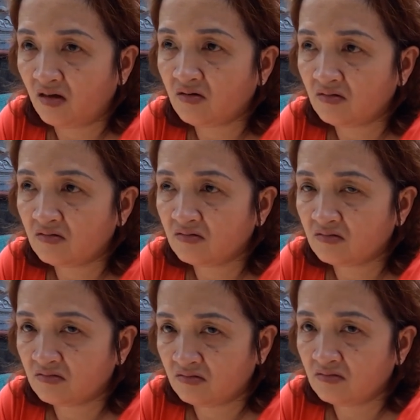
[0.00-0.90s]
làm sao
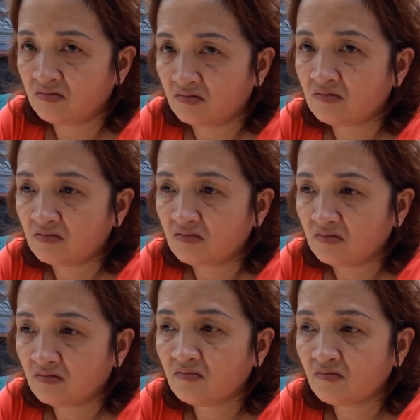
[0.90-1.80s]
mình biết được ở trại
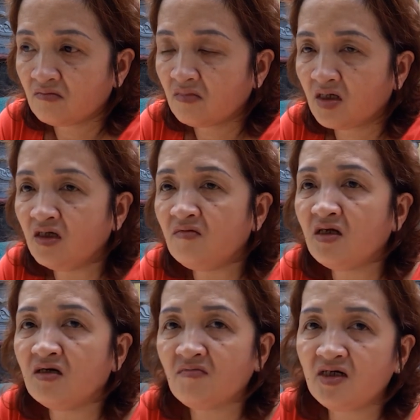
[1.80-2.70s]
nào. Mà đi
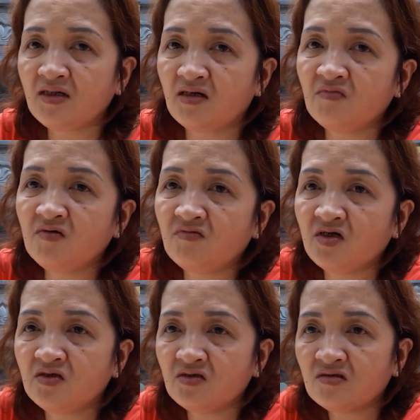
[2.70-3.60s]
mới đi có mấy ngày em biết có
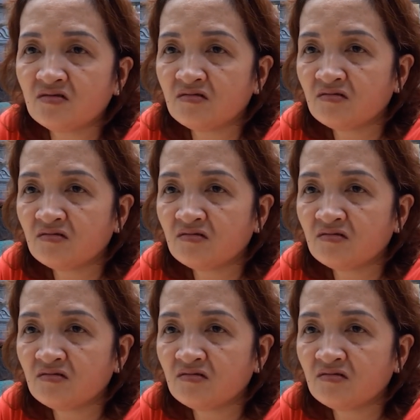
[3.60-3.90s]
bị chưa?